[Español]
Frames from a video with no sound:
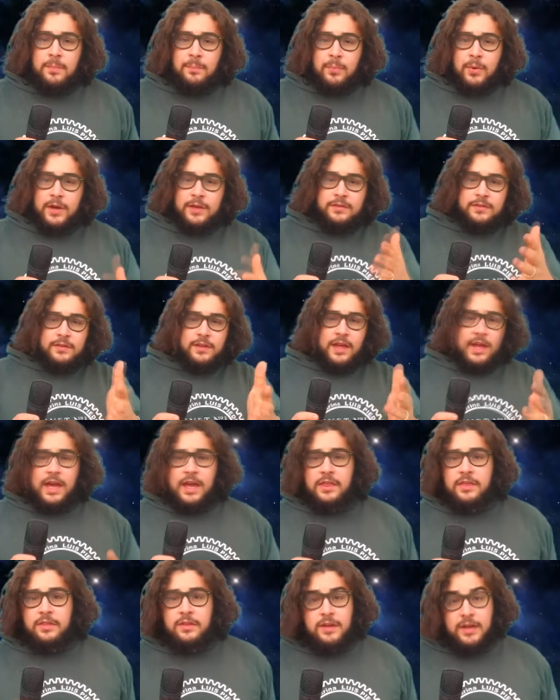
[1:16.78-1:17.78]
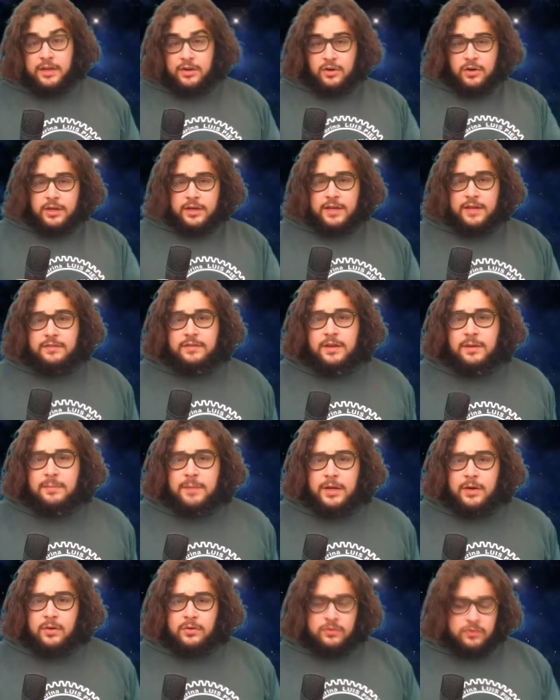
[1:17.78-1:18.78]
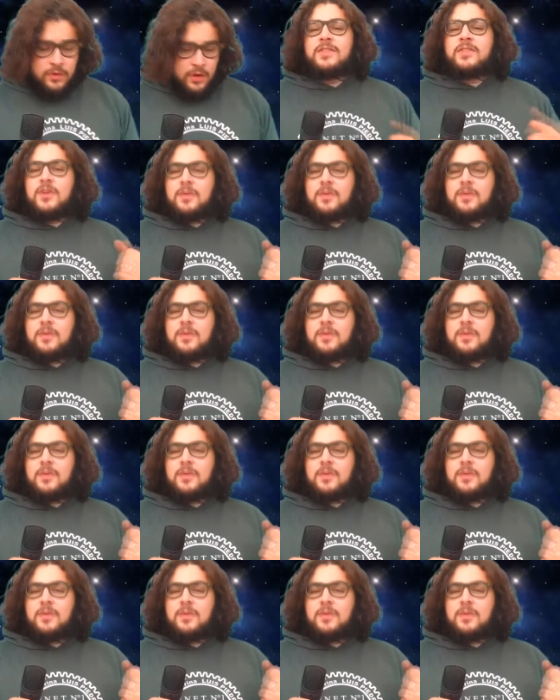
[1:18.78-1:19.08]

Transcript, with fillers: después, Ed, que no quería ser menos,